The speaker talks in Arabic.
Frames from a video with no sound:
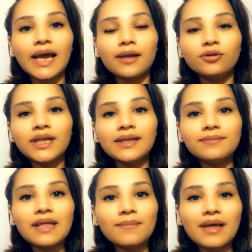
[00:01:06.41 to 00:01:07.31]
خلونا
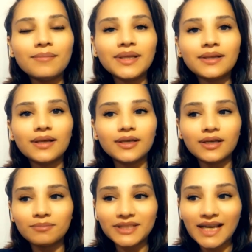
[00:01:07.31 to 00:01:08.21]
نبدا بقى من
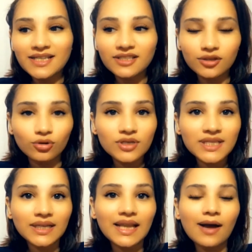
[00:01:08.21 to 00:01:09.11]
آه، بدايه
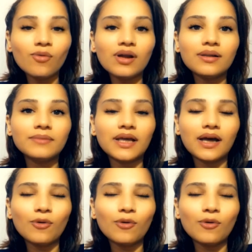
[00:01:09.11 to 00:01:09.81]
الجزء الاول آه،